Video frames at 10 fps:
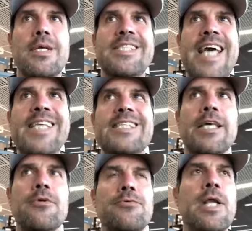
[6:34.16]
ya
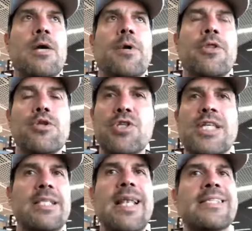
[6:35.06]
hicieron un acuerdo, esto
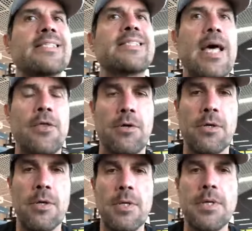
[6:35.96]
ya está lanzado
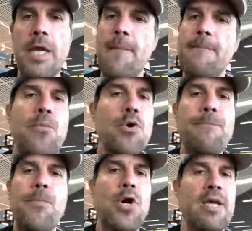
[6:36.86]
y hay muy
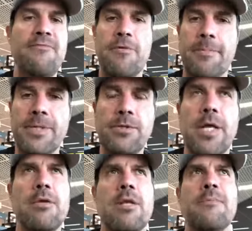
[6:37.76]
poca
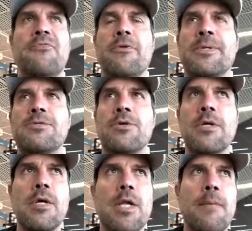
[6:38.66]
información, hay una
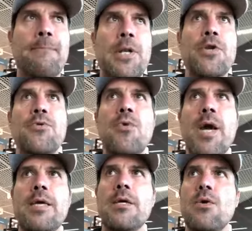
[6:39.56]
información, pero no
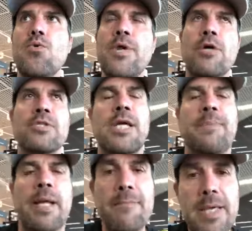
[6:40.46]
hay una cosa que
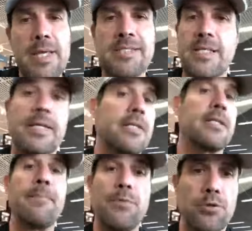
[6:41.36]
para mí es el
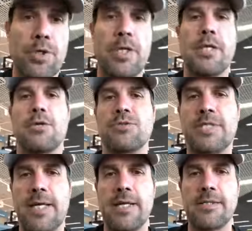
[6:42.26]
tercer punto que quiero
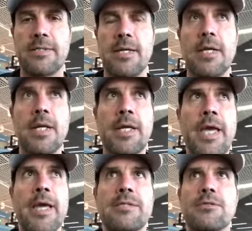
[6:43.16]
contarles,
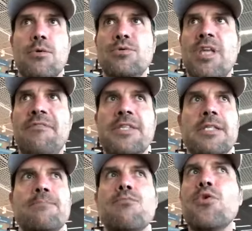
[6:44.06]
que es un
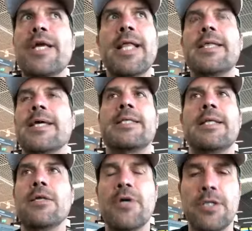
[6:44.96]
déficit muy grande que ha
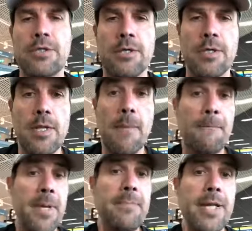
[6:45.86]
tenido esto.
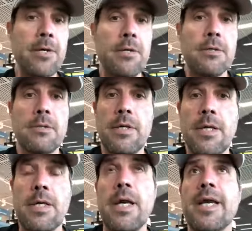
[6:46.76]
Primero,
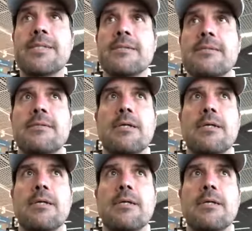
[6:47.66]
que es